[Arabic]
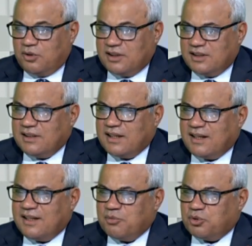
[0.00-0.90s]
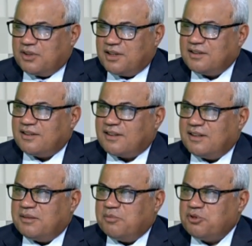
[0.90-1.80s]
الجديد ده كان منتظر
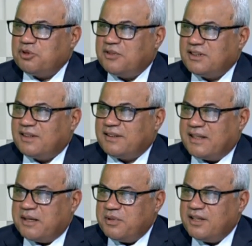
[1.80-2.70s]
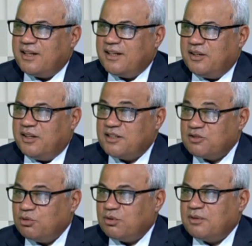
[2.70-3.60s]
منذ فتره كبيره ان
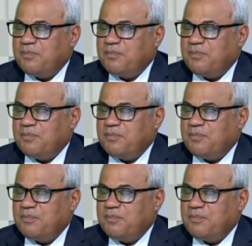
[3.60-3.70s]
يصدر